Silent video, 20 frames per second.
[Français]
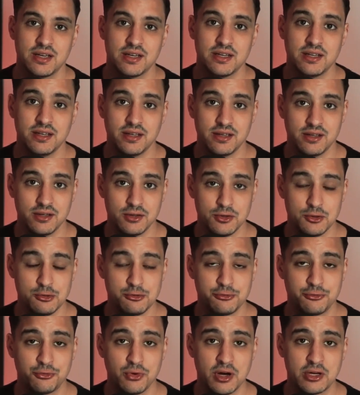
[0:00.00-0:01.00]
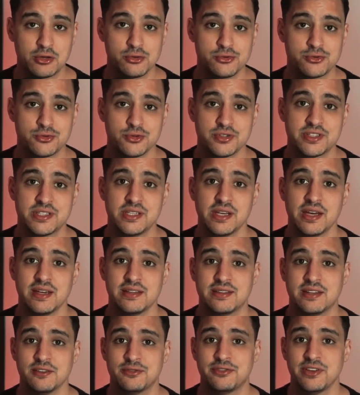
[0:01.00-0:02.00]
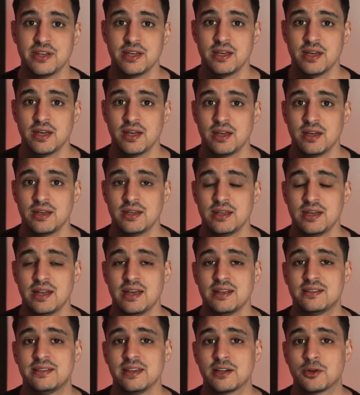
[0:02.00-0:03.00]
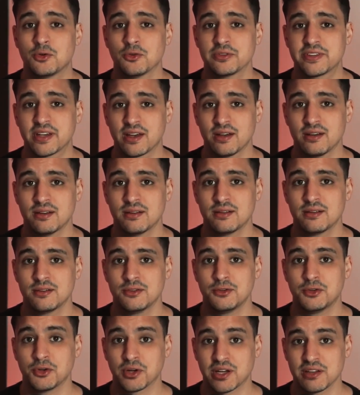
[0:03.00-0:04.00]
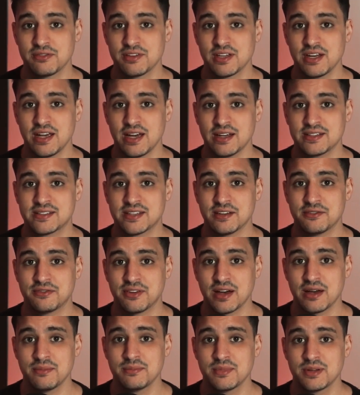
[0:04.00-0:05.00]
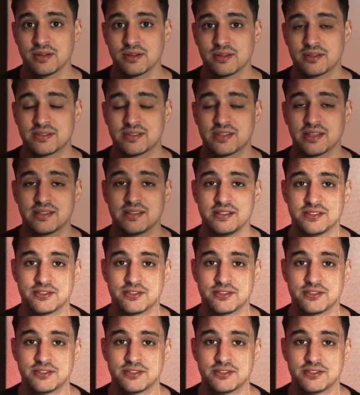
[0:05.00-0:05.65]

Et une fois que ceci a été fait, il a été contraint de révéler à sa femme cette